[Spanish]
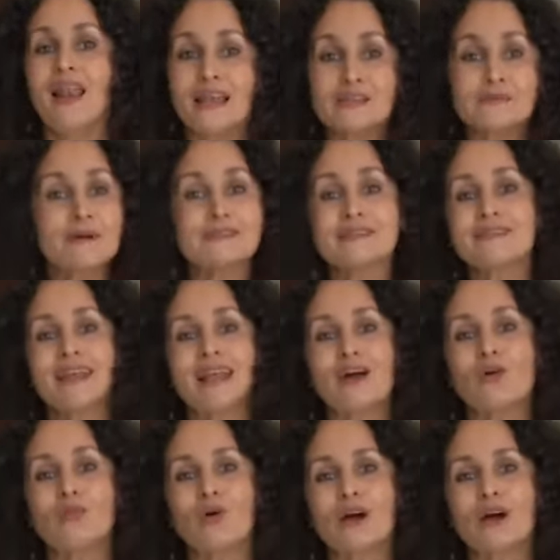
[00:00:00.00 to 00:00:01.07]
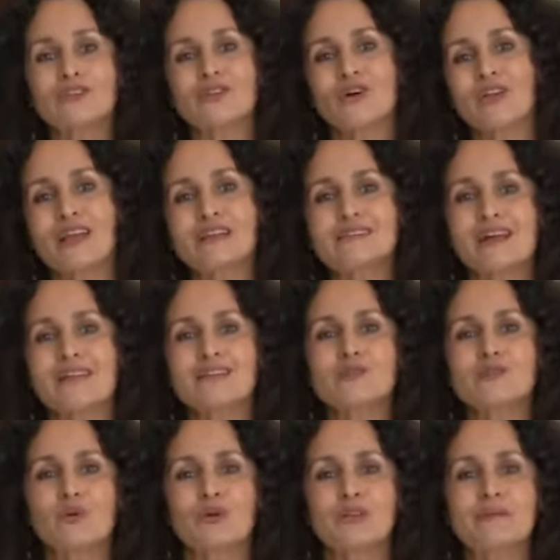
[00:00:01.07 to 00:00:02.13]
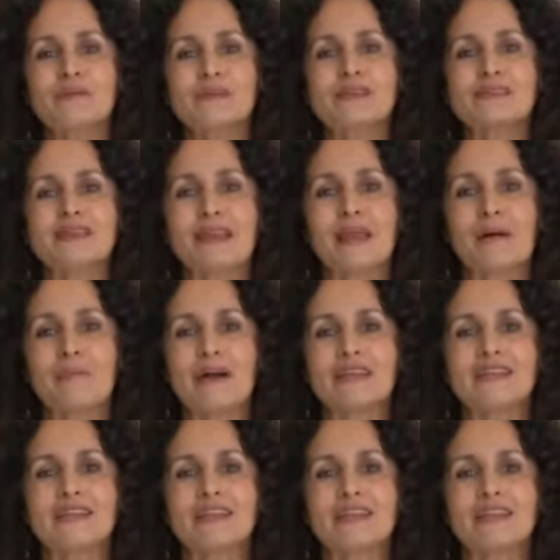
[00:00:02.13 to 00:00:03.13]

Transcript: Las bases de la convocatoria están disponibles en la página